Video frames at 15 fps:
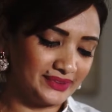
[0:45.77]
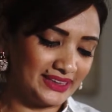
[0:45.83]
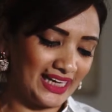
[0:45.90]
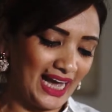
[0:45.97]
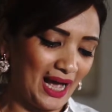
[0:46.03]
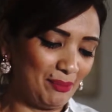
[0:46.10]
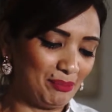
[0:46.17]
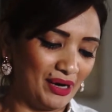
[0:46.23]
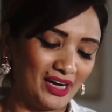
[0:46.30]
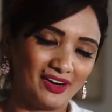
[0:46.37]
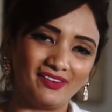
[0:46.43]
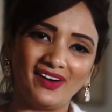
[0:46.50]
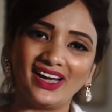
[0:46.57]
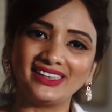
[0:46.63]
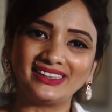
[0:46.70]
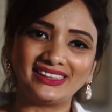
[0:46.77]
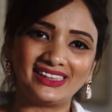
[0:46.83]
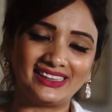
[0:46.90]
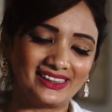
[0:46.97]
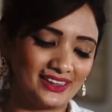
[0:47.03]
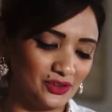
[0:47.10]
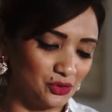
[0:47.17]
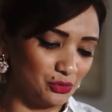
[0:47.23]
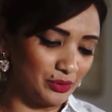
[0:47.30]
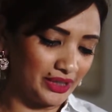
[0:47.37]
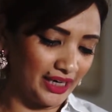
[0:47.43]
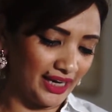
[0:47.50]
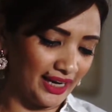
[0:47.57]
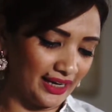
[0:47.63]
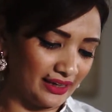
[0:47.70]
क्या बकवास सीजन टू
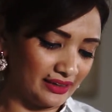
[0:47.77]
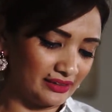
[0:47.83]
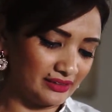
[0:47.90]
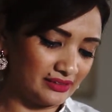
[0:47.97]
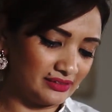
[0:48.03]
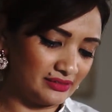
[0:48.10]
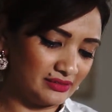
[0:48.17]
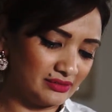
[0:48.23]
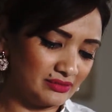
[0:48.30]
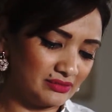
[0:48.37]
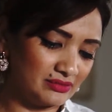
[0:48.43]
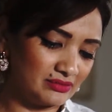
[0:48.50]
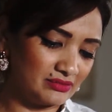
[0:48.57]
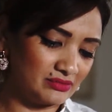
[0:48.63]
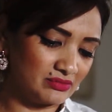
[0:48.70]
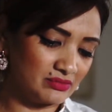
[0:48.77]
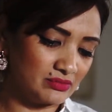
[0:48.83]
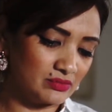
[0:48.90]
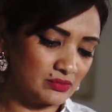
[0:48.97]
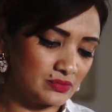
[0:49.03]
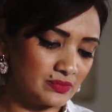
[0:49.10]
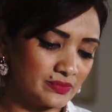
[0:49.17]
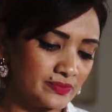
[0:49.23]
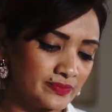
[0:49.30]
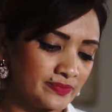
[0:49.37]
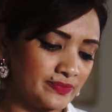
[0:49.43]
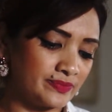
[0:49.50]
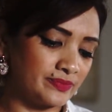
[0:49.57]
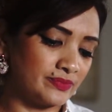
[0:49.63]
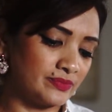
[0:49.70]
बनाया है अबे इफ़ यू हैवन लाइक द
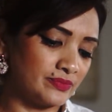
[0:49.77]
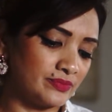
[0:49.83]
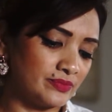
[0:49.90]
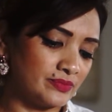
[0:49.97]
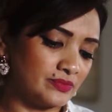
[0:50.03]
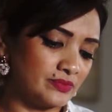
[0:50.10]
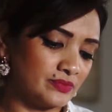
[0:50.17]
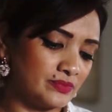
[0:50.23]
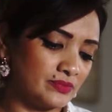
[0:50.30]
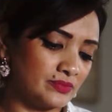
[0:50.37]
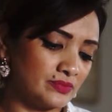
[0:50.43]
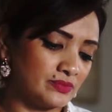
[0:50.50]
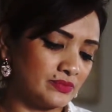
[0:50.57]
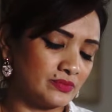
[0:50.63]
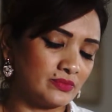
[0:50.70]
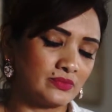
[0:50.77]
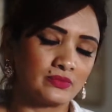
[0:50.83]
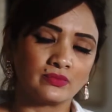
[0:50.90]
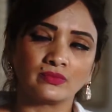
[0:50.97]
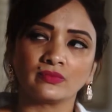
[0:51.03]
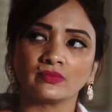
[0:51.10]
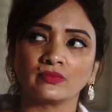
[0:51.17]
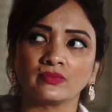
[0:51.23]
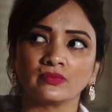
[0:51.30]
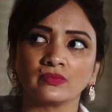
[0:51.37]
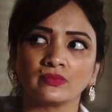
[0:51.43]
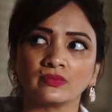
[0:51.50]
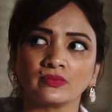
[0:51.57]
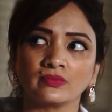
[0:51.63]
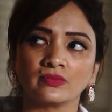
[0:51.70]
सीजन सोशल मीडिया में क्यों पोस्ट
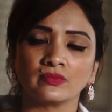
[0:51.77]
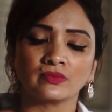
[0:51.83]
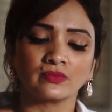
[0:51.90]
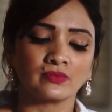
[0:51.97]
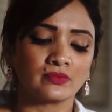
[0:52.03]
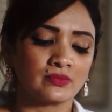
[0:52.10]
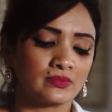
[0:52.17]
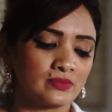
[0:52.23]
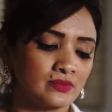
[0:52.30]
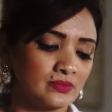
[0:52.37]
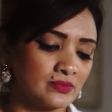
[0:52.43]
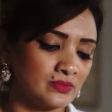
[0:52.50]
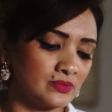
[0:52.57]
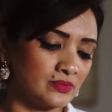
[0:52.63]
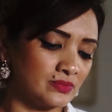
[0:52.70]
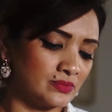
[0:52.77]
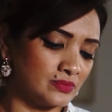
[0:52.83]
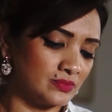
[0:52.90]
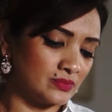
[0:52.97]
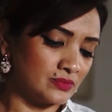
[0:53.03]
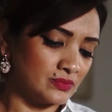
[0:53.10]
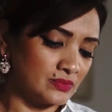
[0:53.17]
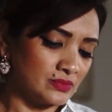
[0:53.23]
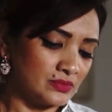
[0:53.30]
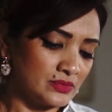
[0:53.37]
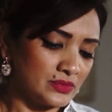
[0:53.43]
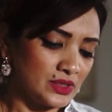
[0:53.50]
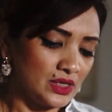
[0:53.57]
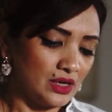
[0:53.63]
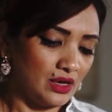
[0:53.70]
करने का नवाजुद्दीन विल नॉट गिव यू
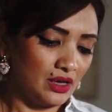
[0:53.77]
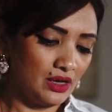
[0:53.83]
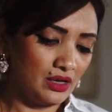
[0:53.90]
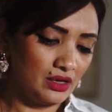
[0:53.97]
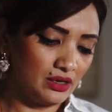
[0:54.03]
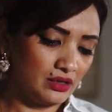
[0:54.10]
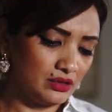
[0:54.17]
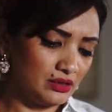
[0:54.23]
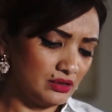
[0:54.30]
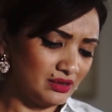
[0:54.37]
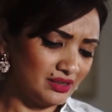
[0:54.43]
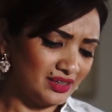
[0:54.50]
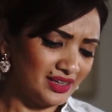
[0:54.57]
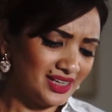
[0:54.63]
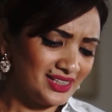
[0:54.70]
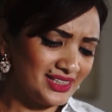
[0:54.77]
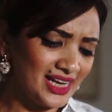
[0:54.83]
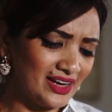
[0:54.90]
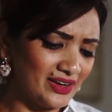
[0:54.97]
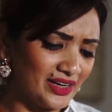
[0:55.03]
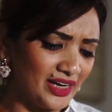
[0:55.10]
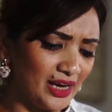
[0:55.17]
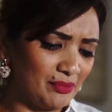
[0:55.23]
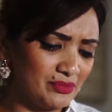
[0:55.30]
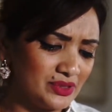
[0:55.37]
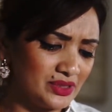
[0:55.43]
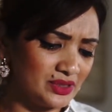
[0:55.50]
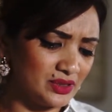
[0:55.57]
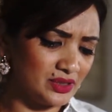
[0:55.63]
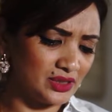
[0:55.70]
साबाशी फॉर योर रिव्यू इस सीक्रेट
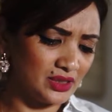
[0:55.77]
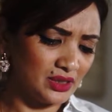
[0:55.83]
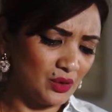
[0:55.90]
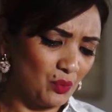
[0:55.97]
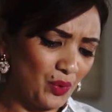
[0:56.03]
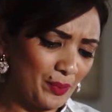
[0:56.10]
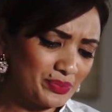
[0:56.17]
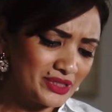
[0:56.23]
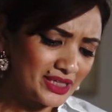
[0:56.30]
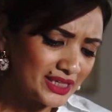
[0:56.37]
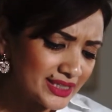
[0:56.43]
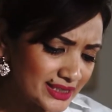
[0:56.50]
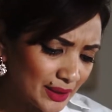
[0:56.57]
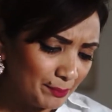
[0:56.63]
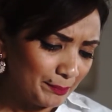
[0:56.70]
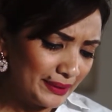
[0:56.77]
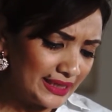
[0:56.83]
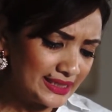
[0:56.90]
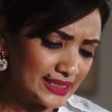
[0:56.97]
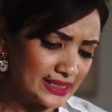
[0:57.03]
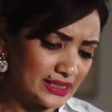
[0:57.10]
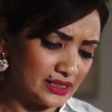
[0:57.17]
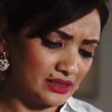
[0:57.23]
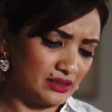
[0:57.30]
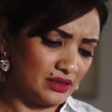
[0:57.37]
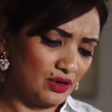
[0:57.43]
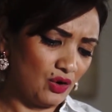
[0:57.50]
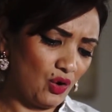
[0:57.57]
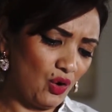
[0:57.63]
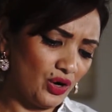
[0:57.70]
गेम्स वेब सीरीज कंप्लीटेड
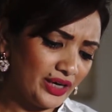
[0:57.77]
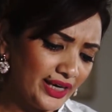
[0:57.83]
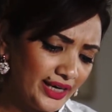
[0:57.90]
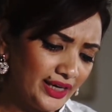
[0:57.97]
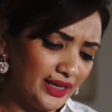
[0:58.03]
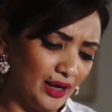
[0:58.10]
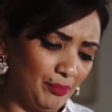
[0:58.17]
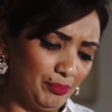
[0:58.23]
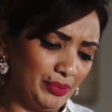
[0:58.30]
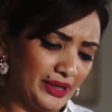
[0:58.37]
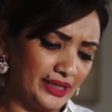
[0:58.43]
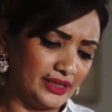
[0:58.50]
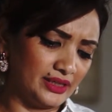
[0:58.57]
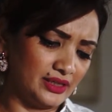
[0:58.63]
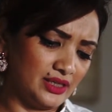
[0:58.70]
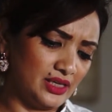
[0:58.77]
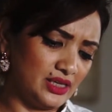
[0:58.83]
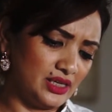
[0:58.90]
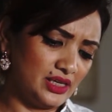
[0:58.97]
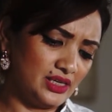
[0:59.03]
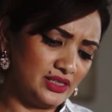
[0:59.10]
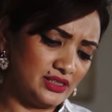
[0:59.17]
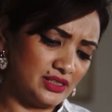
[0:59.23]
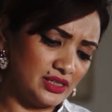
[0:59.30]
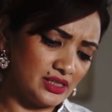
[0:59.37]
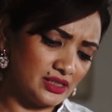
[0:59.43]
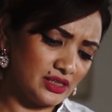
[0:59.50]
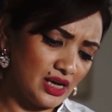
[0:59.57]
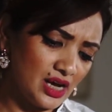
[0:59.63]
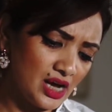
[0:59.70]
और इनकम्प्लीट is
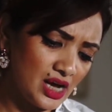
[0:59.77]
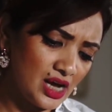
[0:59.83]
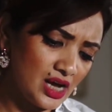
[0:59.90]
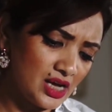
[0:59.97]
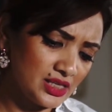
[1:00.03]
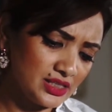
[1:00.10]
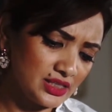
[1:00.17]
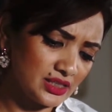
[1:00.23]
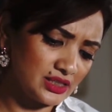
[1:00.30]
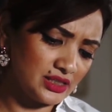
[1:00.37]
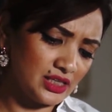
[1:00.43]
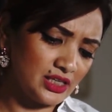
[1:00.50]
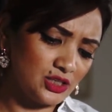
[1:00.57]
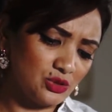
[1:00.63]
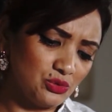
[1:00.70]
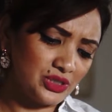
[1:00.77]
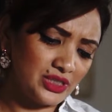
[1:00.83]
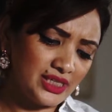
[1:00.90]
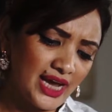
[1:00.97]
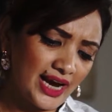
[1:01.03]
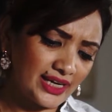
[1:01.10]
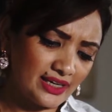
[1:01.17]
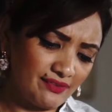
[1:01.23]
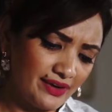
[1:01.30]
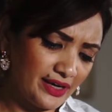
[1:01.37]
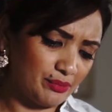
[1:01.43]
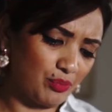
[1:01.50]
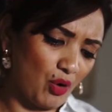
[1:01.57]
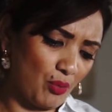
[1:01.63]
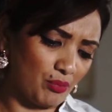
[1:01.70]
Sartaj succeed
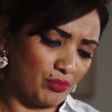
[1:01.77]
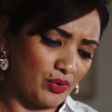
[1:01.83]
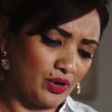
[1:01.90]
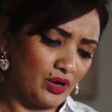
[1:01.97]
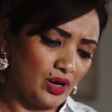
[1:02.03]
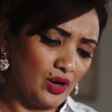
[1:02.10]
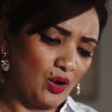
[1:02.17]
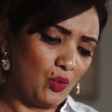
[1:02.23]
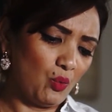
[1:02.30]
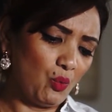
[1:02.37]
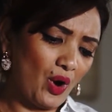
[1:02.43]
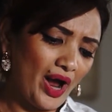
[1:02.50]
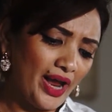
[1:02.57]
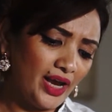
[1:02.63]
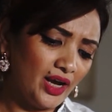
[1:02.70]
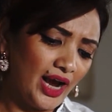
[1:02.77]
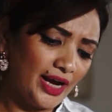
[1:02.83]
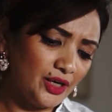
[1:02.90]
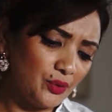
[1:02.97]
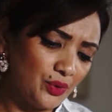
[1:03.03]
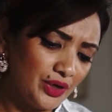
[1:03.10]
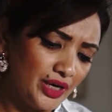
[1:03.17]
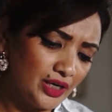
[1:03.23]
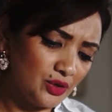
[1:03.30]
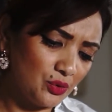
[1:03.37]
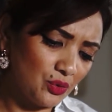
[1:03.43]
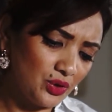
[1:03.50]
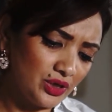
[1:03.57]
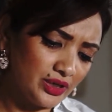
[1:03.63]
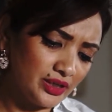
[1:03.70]
deactivate bomb? Why Gaitonde
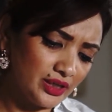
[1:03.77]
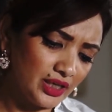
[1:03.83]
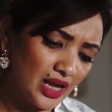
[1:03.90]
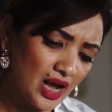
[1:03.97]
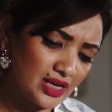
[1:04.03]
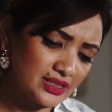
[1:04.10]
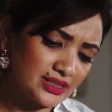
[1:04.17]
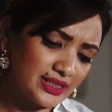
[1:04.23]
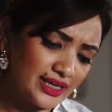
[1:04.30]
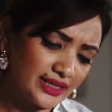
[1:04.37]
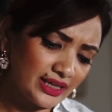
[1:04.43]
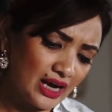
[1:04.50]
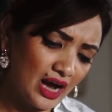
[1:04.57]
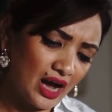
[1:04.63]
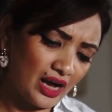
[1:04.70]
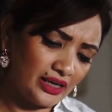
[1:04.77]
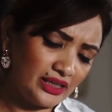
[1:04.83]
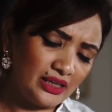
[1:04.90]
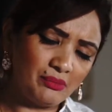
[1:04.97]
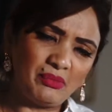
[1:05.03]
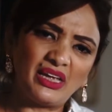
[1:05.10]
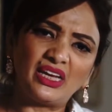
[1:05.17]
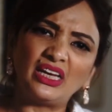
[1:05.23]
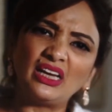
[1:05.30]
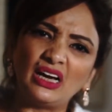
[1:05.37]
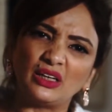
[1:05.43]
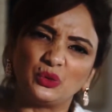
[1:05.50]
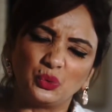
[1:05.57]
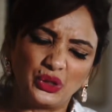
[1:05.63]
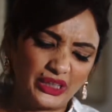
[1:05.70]
told in the last that कहानी मेरी
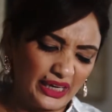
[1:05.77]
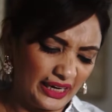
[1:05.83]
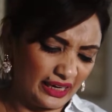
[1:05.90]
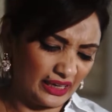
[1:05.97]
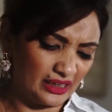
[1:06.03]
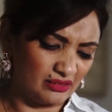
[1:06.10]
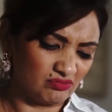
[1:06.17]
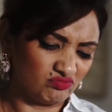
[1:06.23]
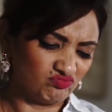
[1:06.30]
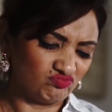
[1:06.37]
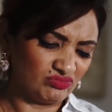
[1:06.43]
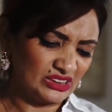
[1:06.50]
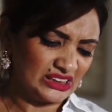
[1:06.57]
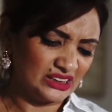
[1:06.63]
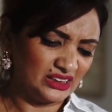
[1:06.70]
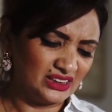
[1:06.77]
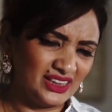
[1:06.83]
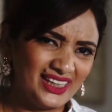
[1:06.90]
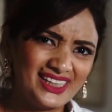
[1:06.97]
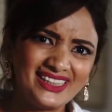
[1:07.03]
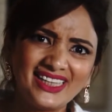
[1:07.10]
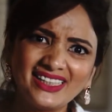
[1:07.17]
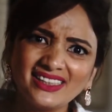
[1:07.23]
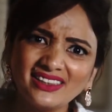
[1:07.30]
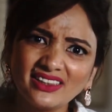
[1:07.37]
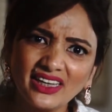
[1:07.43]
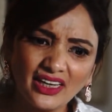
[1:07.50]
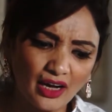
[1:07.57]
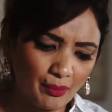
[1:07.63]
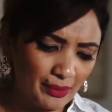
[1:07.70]
अधूरी रह गई इज सीजन
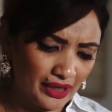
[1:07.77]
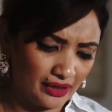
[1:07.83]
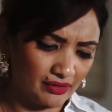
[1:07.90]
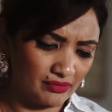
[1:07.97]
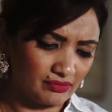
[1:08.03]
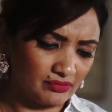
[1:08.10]
थ्री कमिंग